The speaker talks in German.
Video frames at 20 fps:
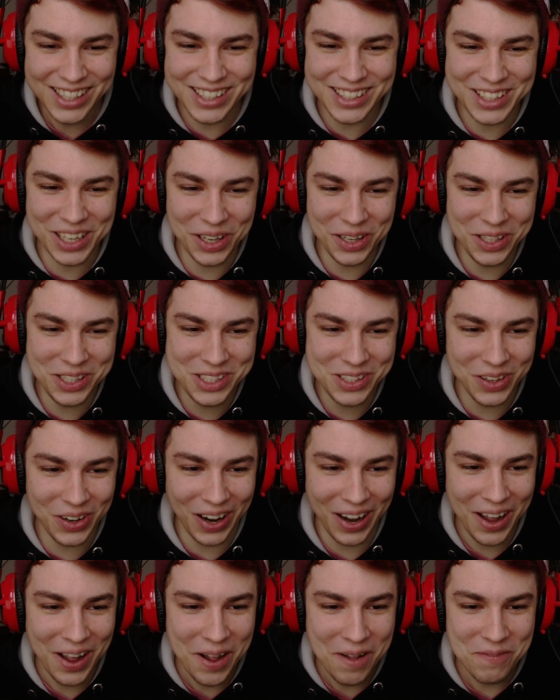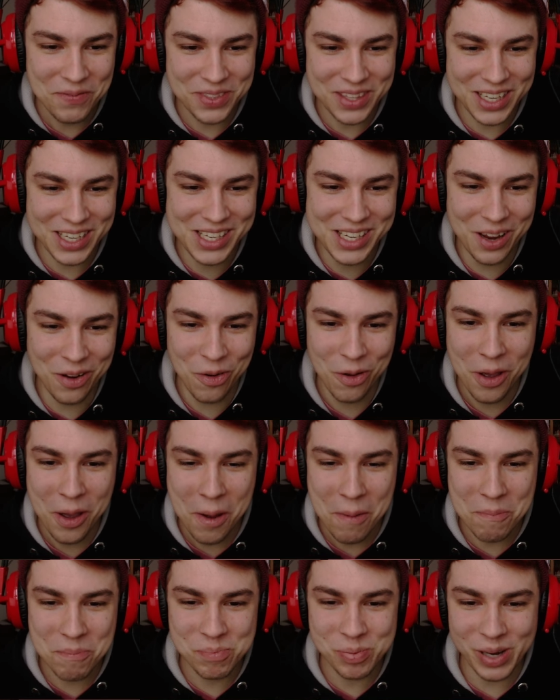ich euch nur diese
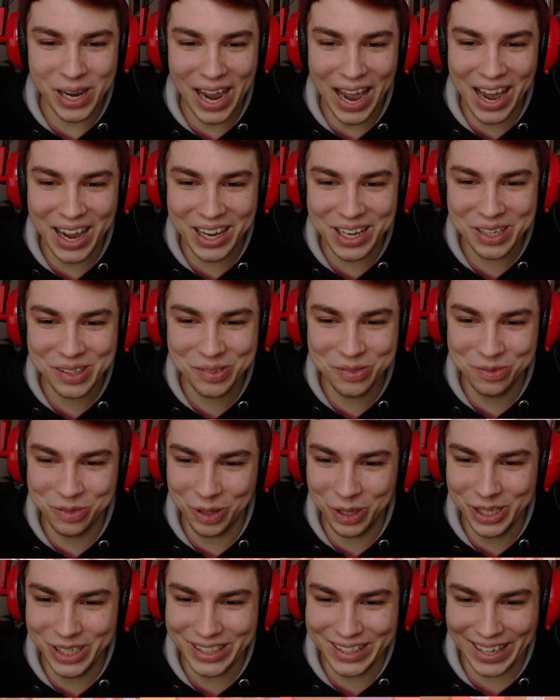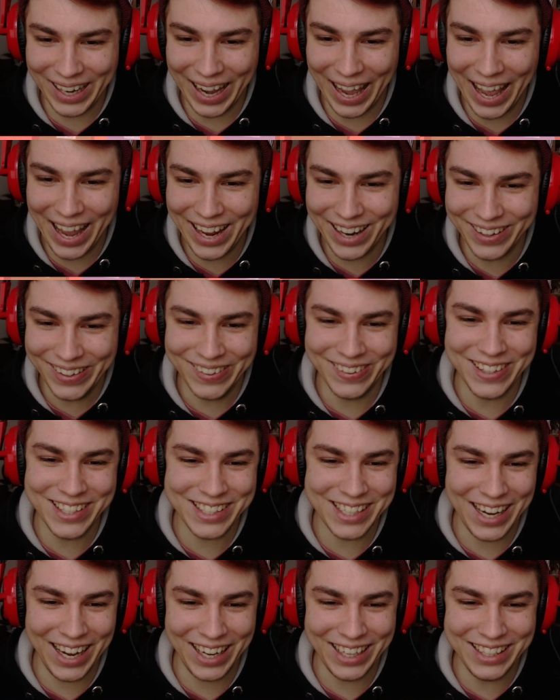prachtvollen
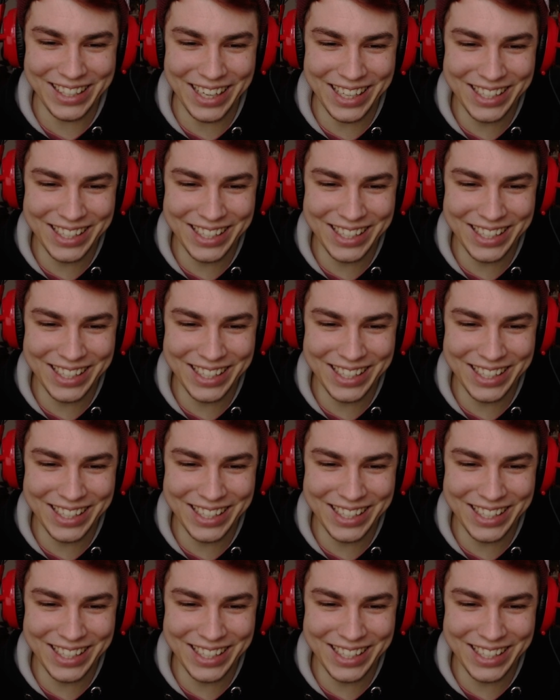Reihenhäuser an.